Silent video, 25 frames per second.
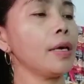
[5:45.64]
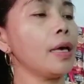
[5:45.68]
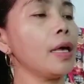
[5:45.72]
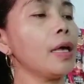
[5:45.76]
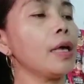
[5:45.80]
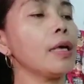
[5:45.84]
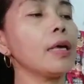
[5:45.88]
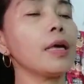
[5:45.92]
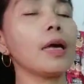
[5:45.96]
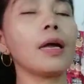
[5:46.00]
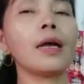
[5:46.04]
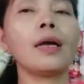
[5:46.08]

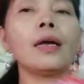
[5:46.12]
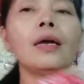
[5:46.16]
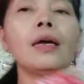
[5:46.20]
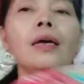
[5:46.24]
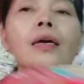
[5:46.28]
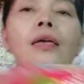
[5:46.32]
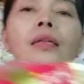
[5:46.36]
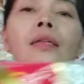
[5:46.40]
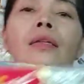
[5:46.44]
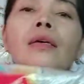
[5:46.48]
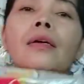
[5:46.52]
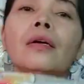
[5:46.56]

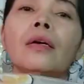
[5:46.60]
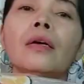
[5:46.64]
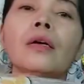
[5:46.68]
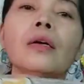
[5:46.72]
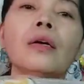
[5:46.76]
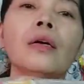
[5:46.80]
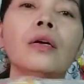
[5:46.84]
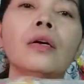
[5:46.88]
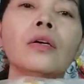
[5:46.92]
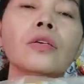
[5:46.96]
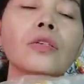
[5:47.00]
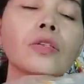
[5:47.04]
Ayan.
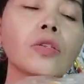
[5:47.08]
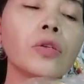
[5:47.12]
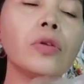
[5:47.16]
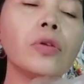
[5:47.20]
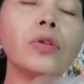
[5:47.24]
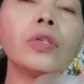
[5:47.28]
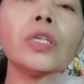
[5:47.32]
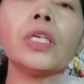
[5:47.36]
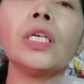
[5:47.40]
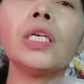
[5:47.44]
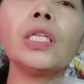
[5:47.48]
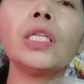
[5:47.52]

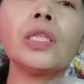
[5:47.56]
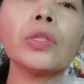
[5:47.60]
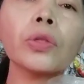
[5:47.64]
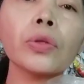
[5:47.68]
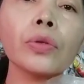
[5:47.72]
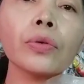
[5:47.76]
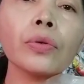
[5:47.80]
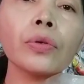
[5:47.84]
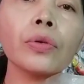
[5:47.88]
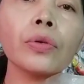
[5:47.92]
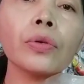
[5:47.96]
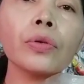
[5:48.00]
So
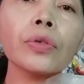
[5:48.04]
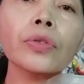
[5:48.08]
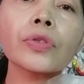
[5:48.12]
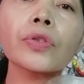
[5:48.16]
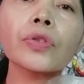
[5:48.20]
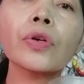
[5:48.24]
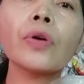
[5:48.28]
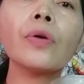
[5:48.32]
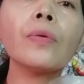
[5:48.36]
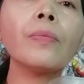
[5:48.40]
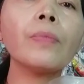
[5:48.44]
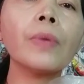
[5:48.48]
dito,
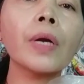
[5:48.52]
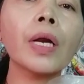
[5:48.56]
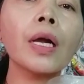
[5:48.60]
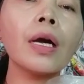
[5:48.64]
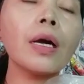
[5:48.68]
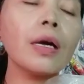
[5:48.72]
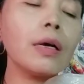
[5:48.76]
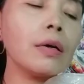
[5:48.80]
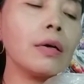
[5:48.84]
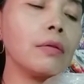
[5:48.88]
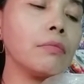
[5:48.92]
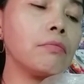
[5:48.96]

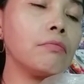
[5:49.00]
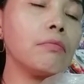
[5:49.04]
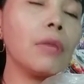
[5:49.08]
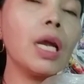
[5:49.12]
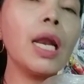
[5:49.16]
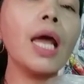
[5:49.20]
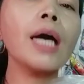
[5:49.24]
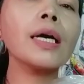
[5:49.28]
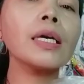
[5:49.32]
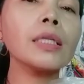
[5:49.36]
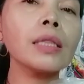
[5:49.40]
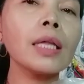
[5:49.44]
sobrang
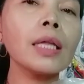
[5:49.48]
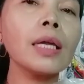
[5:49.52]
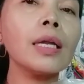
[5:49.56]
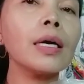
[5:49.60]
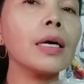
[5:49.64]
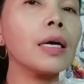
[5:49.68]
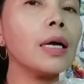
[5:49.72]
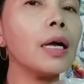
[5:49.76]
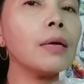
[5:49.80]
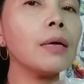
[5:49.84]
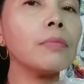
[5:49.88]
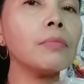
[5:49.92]
malaki
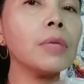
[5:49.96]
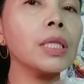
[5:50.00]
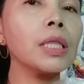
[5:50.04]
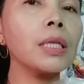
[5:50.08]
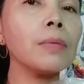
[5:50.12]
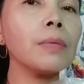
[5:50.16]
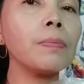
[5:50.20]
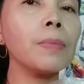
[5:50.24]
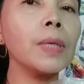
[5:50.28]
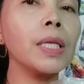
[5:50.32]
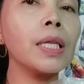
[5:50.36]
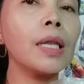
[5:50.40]
talaga ang
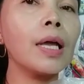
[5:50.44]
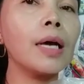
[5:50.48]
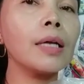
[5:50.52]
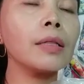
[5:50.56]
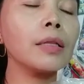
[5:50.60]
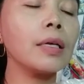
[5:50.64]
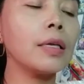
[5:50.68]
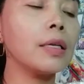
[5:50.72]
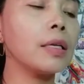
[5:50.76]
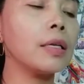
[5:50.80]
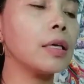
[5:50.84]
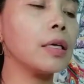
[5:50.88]
matipid
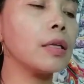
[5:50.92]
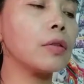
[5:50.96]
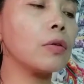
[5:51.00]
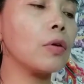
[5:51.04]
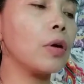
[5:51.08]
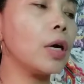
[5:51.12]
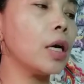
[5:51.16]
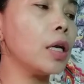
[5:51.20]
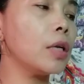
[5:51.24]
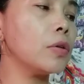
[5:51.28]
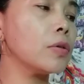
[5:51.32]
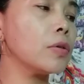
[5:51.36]
natin dito.
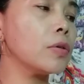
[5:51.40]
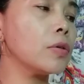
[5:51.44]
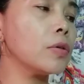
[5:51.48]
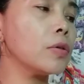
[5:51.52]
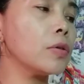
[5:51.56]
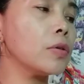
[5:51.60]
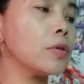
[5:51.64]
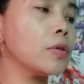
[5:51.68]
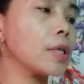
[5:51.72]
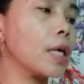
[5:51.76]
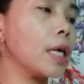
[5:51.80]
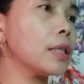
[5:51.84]
Halos
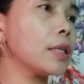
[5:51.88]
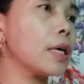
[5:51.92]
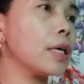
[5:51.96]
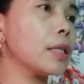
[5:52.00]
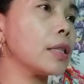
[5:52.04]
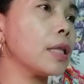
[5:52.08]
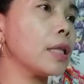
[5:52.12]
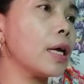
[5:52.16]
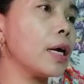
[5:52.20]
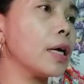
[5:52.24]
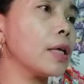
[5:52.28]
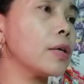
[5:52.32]

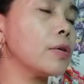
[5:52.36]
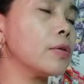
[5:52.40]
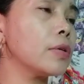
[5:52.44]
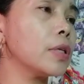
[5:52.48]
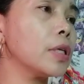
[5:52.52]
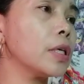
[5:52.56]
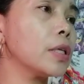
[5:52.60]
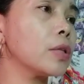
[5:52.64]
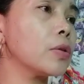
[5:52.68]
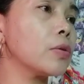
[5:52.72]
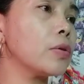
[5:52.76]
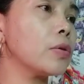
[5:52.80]
kikita tayo
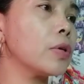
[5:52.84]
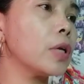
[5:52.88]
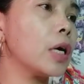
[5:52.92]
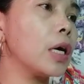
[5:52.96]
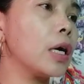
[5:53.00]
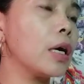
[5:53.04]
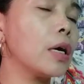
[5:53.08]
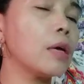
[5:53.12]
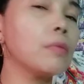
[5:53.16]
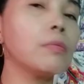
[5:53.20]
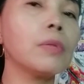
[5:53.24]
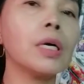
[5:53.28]
dito
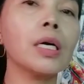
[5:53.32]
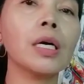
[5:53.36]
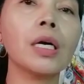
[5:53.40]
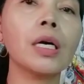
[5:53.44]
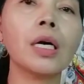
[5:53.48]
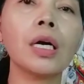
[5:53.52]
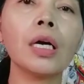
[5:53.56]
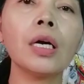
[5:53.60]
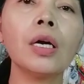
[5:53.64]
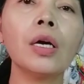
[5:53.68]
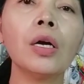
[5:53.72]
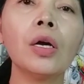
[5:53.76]
ng mga
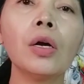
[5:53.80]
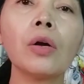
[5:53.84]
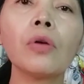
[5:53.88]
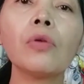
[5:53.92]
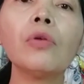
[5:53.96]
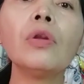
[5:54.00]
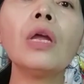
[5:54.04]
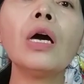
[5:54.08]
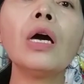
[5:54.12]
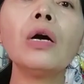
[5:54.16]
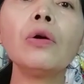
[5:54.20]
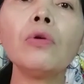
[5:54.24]

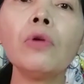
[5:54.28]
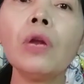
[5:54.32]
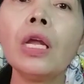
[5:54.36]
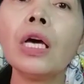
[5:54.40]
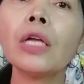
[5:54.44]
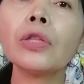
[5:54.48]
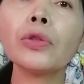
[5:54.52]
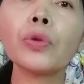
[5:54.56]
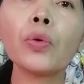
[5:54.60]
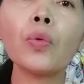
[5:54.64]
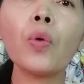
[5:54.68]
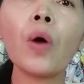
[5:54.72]

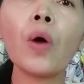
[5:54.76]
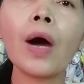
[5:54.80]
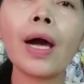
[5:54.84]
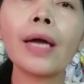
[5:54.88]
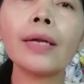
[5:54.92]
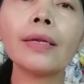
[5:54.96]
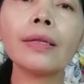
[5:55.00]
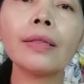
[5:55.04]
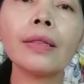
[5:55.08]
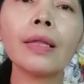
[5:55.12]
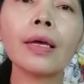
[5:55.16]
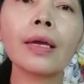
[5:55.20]
kulang-kulang
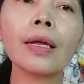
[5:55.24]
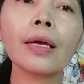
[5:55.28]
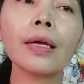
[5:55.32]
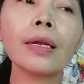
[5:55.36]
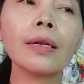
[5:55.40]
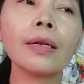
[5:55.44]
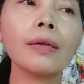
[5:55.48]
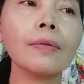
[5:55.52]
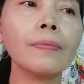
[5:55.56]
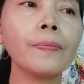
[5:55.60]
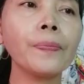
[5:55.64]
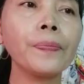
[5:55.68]

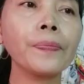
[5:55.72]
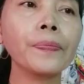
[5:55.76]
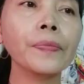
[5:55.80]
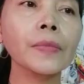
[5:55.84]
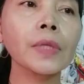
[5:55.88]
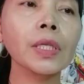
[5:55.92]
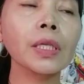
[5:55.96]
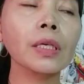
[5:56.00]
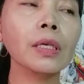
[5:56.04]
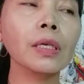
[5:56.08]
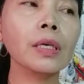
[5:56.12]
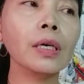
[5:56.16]

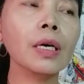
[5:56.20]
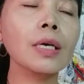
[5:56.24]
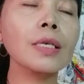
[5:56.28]
200.